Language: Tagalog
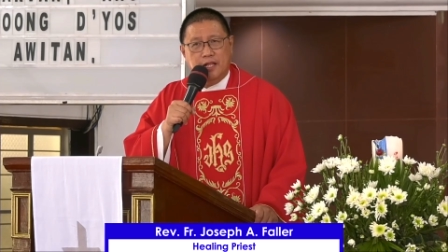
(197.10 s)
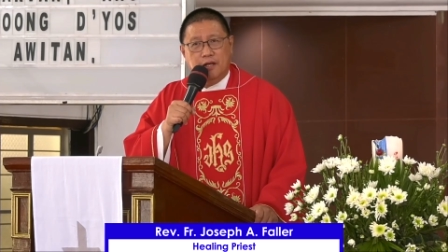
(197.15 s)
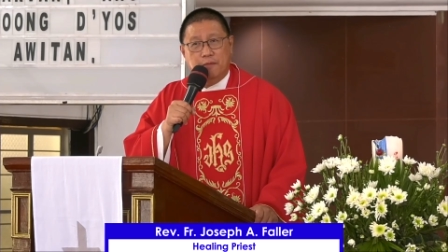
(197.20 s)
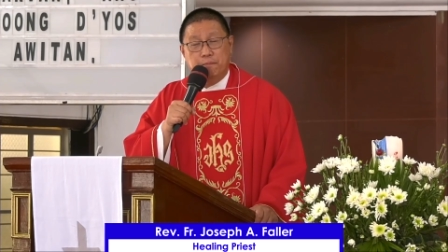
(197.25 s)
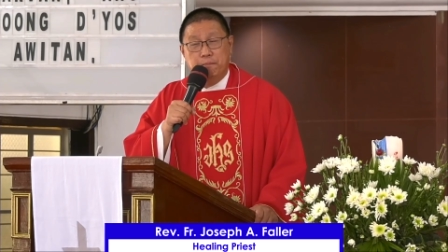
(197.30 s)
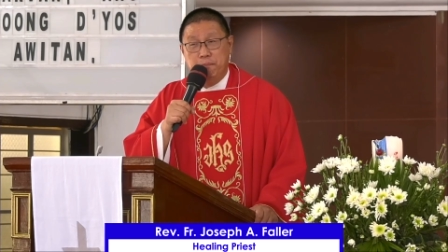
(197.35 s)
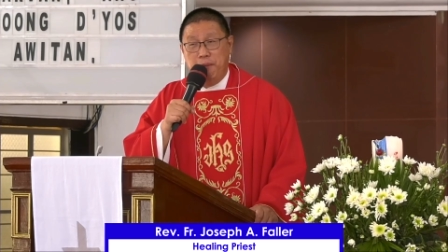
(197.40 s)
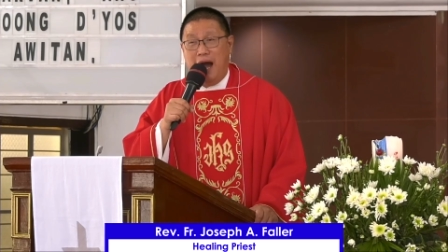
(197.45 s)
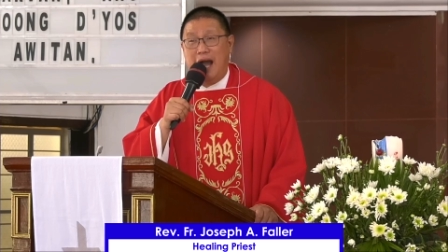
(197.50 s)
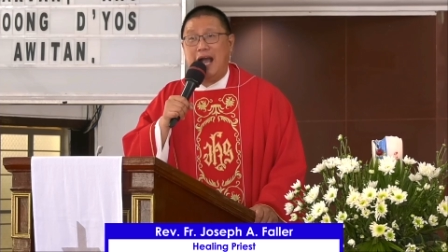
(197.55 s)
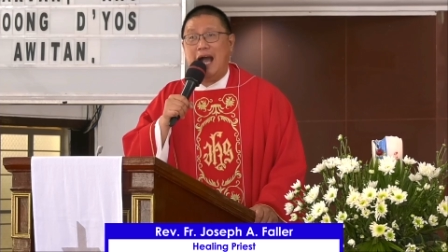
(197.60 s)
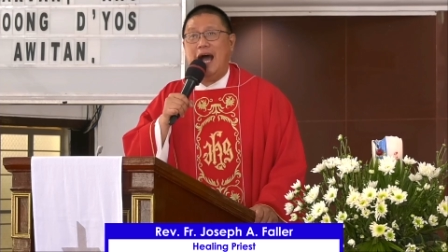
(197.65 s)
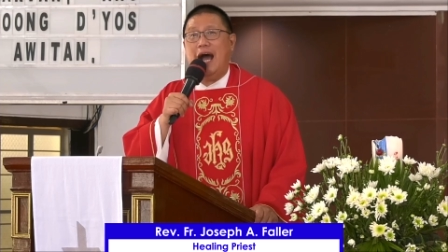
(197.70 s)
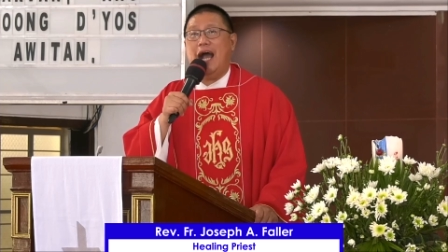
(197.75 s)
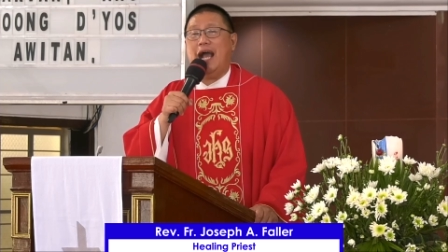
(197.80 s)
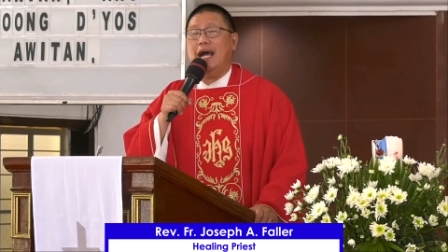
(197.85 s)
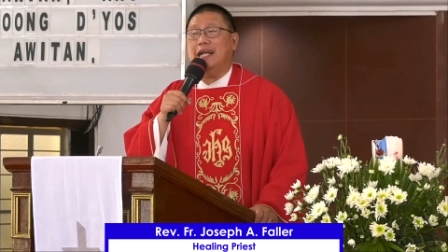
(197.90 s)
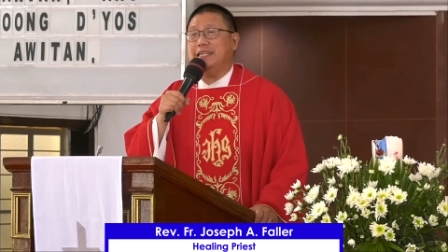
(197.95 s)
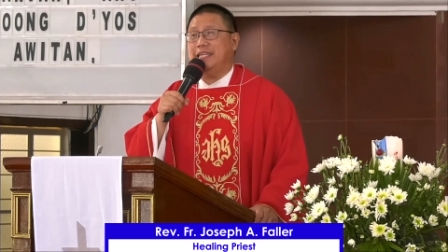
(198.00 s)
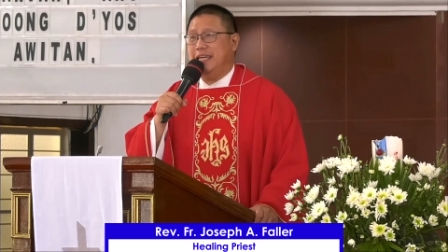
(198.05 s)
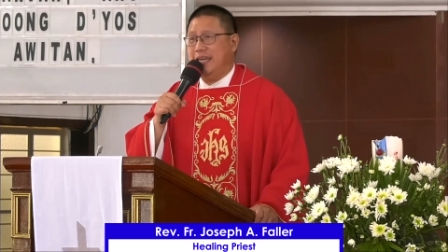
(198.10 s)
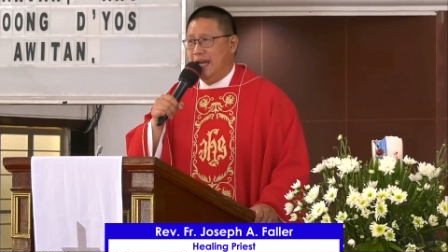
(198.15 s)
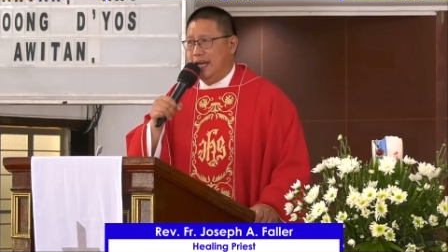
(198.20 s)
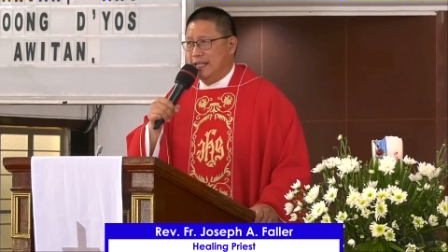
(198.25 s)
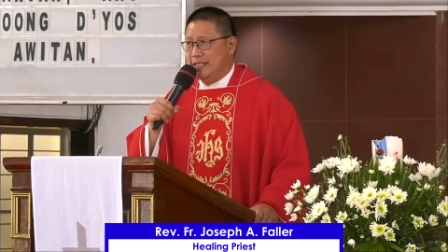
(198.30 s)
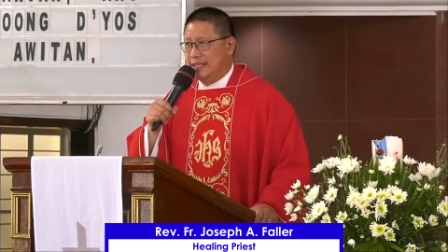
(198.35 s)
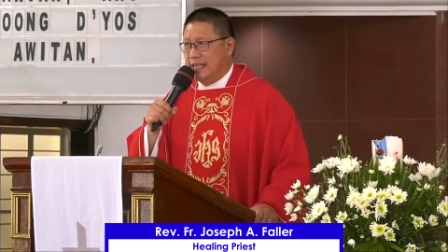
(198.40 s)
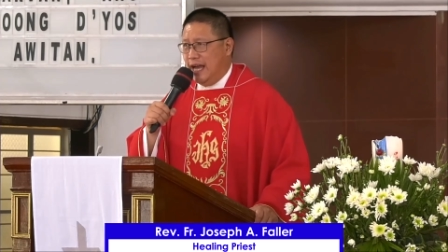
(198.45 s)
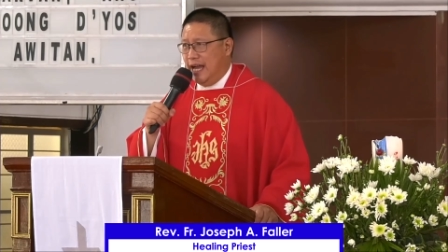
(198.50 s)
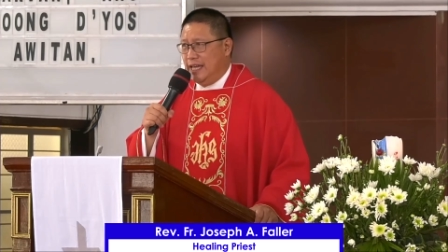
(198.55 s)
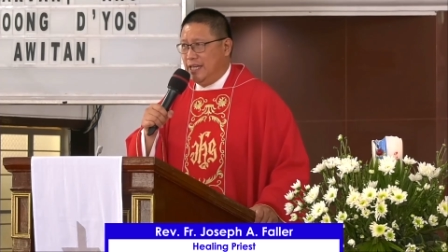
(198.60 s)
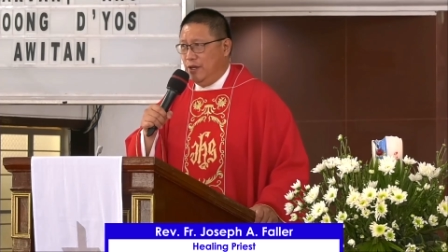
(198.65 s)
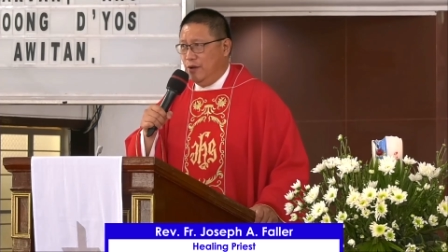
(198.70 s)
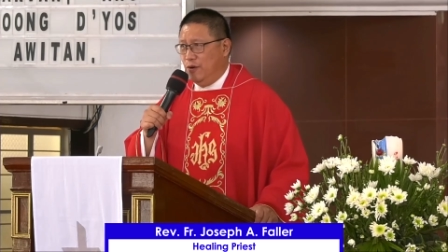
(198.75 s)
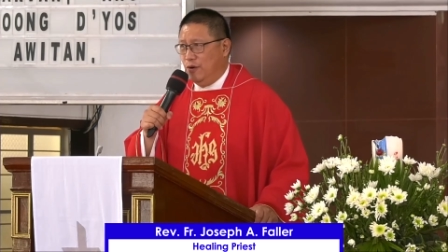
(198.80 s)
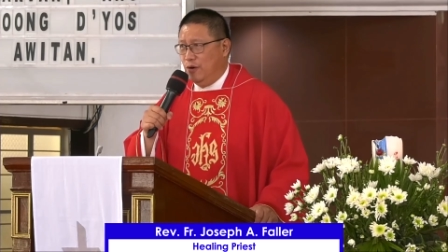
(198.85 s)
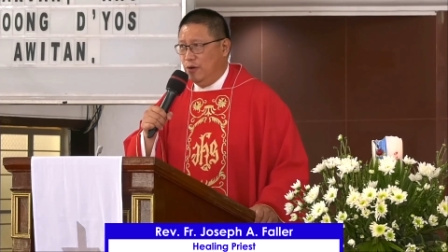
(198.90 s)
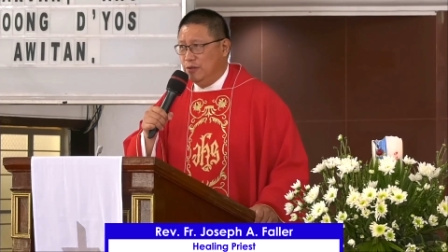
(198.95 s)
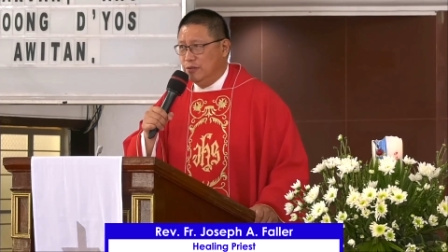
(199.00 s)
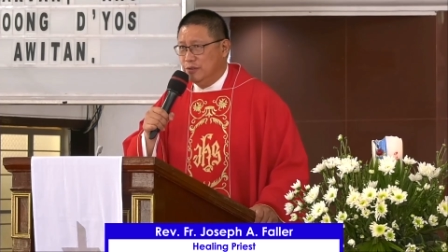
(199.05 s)
Makakatiyak
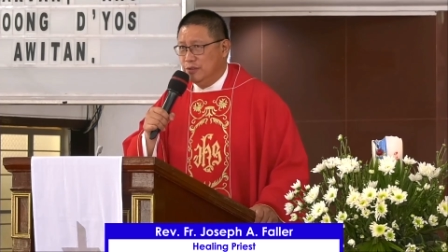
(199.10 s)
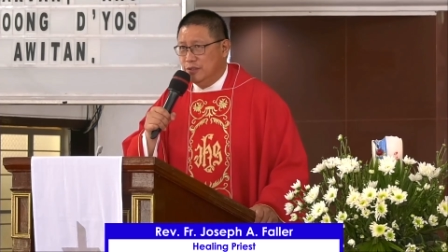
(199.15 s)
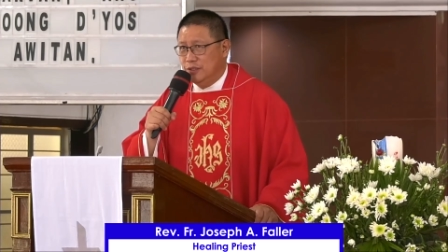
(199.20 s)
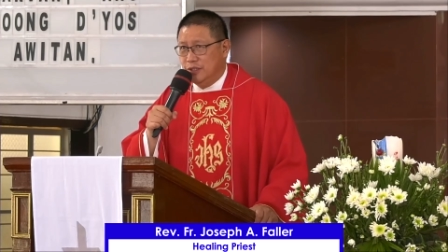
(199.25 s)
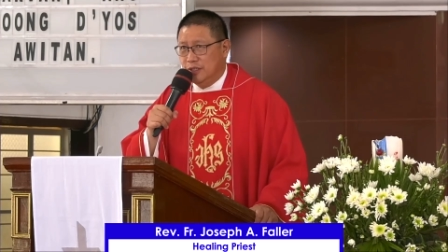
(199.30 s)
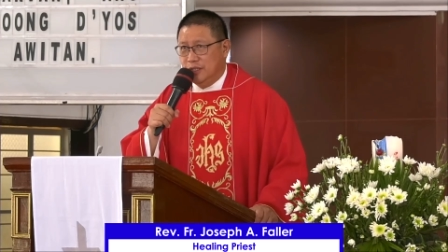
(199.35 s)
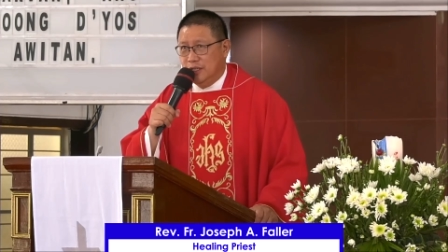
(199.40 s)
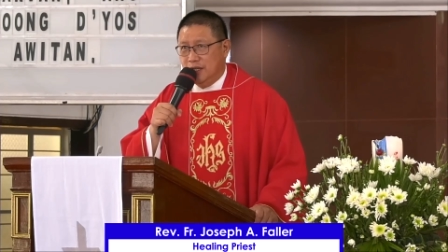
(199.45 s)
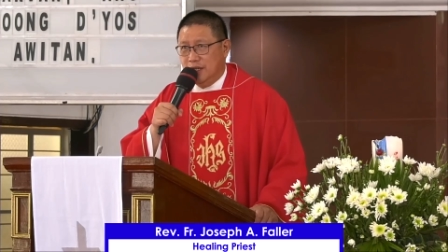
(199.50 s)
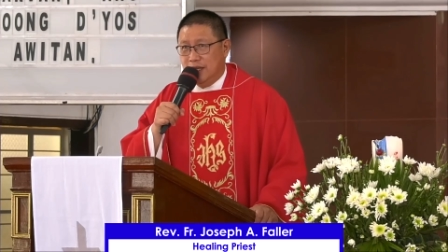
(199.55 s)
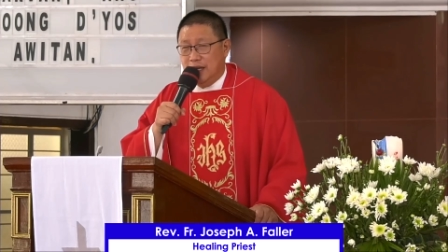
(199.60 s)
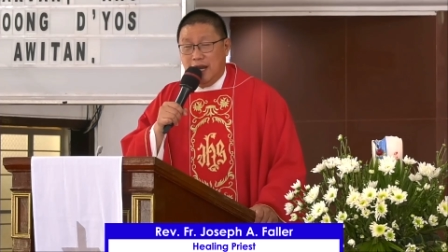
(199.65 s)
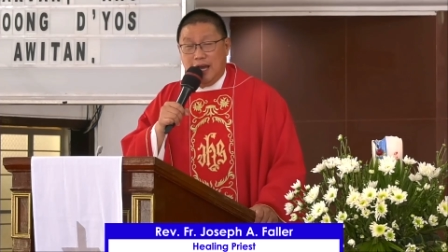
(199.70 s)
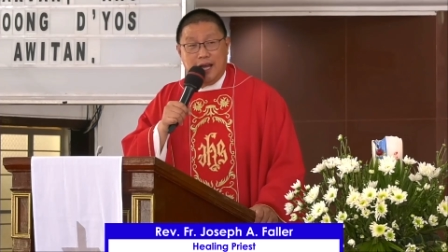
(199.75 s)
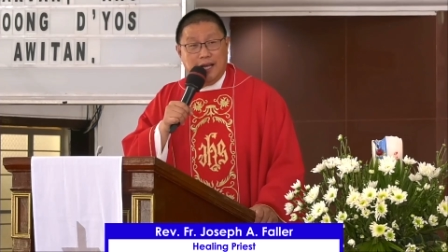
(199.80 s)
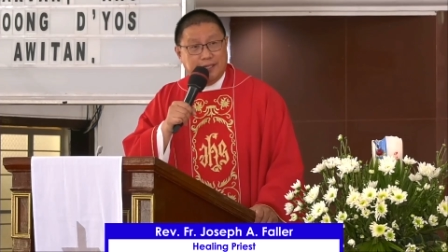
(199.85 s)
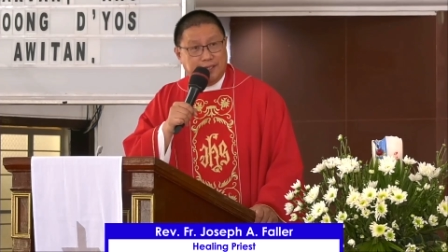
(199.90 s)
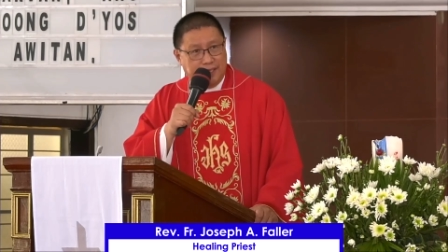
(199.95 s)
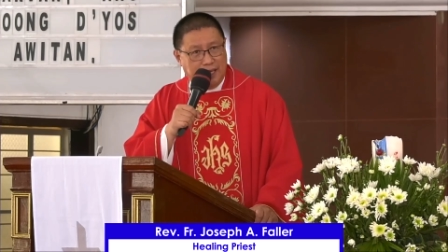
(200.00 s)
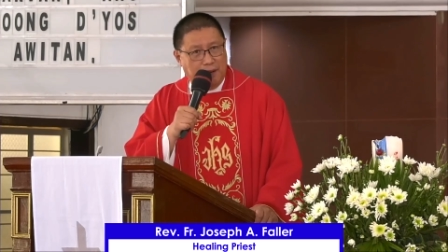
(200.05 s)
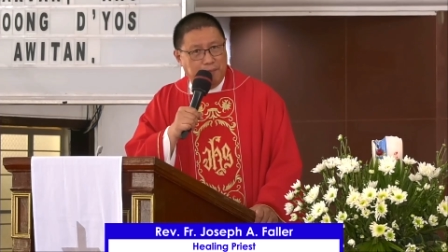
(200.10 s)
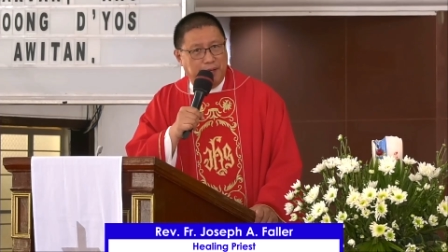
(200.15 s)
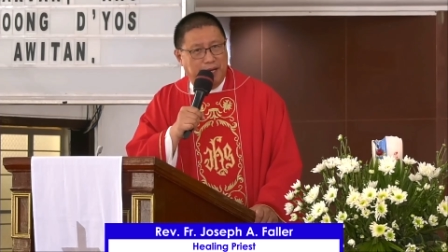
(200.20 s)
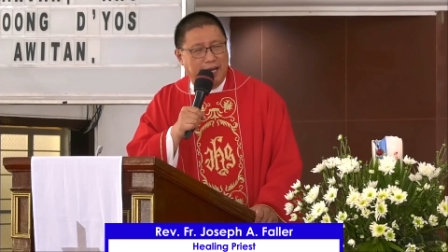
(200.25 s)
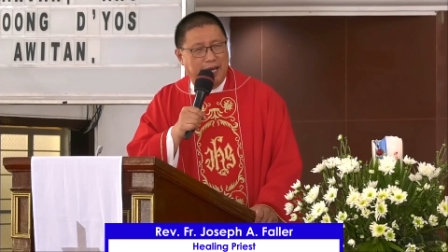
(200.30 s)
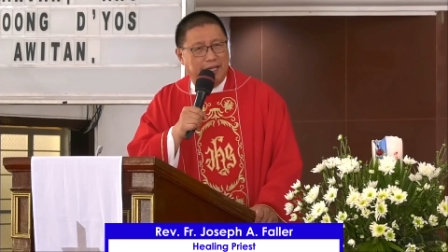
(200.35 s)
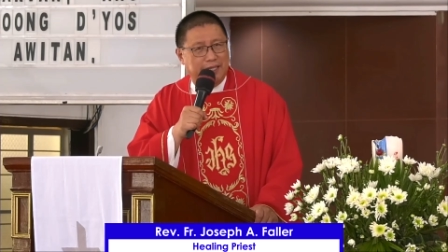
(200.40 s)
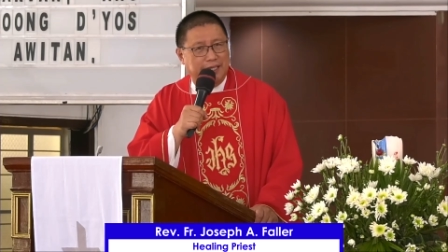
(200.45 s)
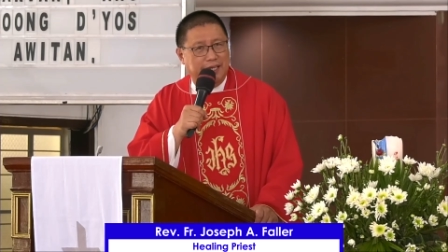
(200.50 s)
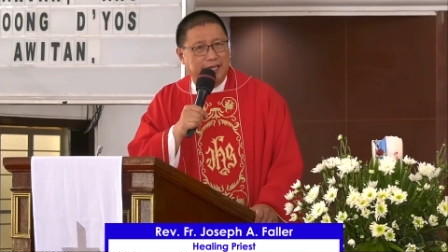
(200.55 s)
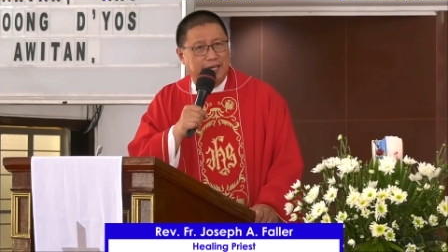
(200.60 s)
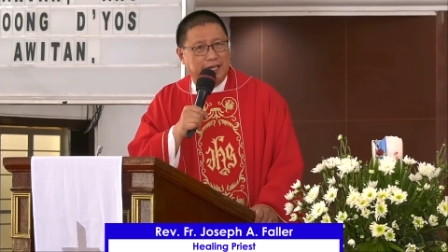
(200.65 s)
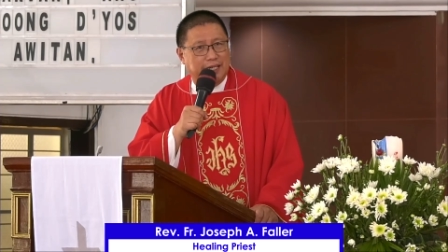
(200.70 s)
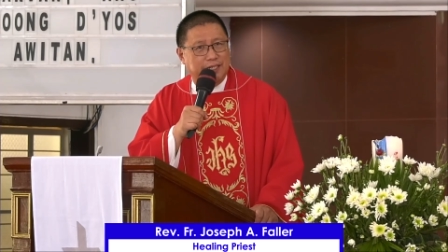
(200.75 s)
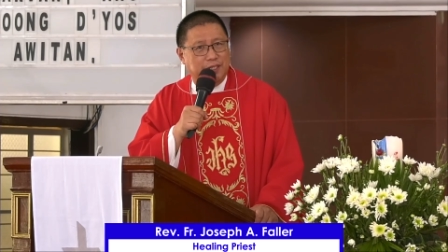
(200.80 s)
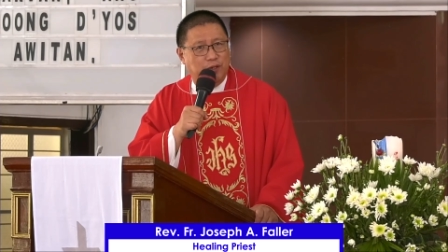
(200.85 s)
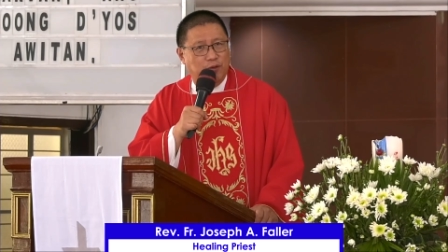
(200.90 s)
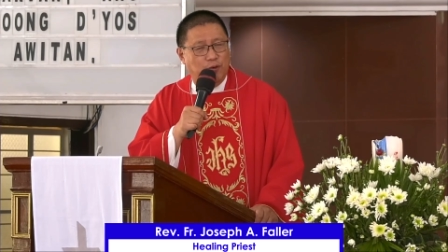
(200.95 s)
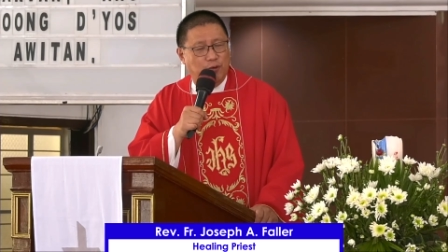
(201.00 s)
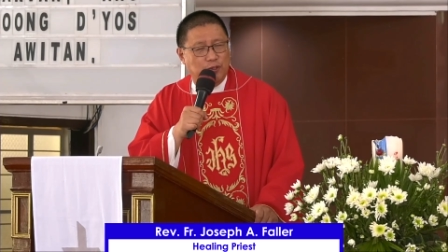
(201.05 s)
tayo na kasama natin ang
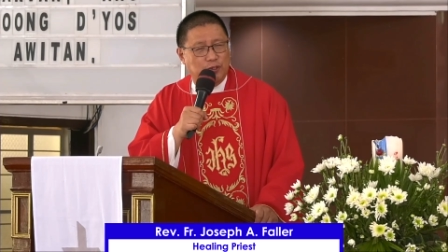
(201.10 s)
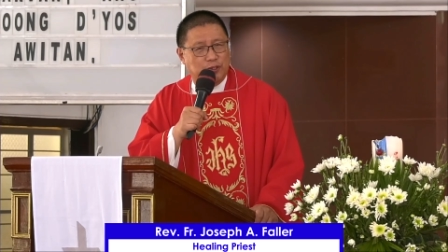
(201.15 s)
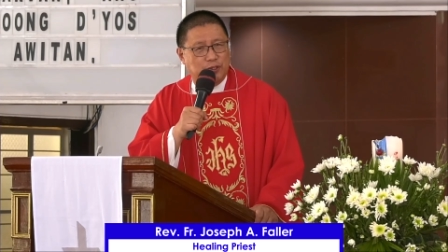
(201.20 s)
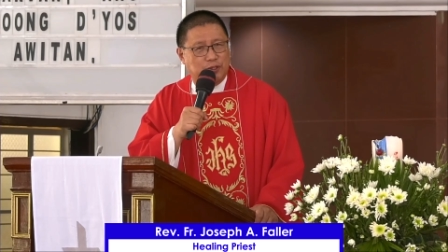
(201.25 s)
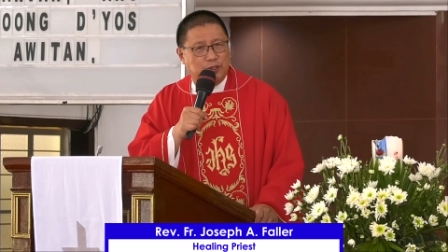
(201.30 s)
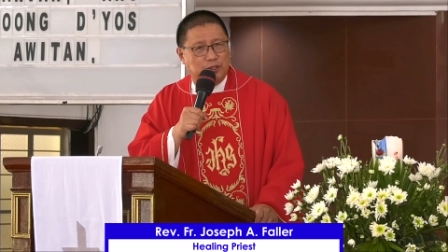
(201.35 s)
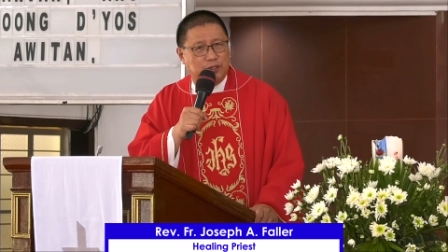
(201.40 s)
Diyos.